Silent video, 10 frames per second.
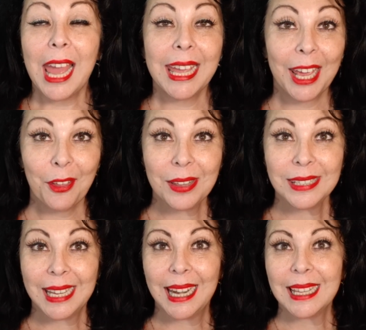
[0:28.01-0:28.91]
quiero
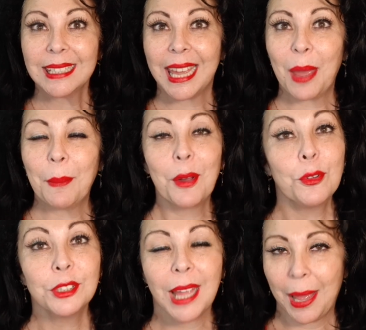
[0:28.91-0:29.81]
decirles que me
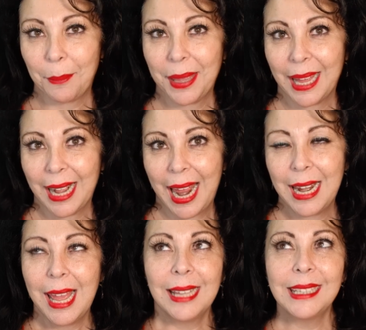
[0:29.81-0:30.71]
gusta en mi canal
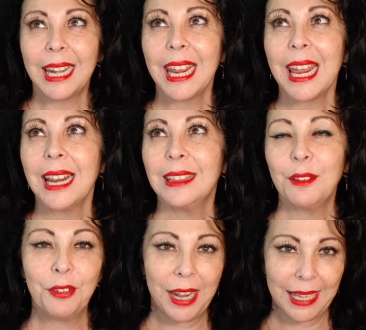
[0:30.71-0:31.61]
tener
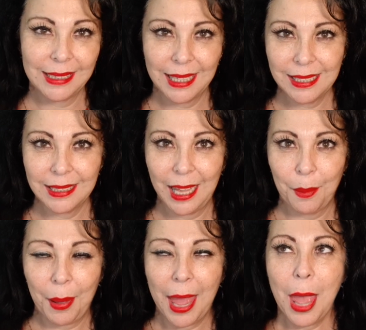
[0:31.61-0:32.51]
diferentes
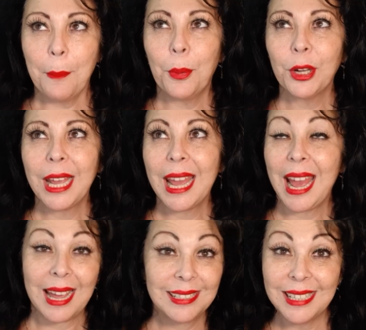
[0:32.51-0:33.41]
temas porque
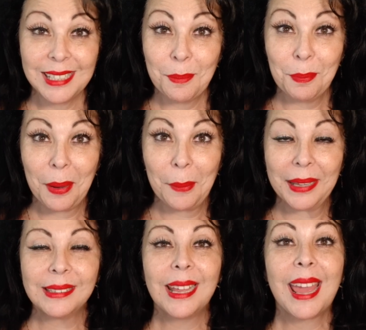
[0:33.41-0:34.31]
así
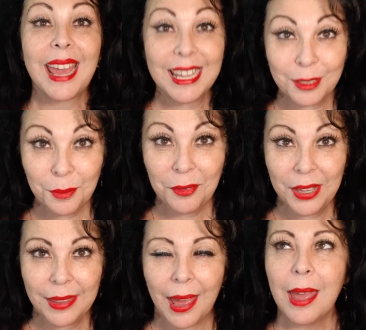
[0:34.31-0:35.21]
simplemente es mi
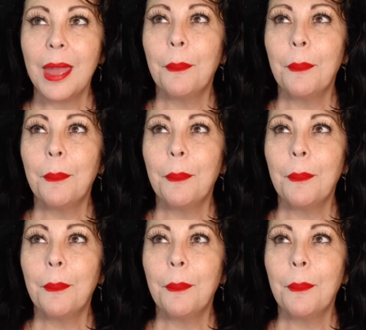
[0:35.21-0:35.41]
vida.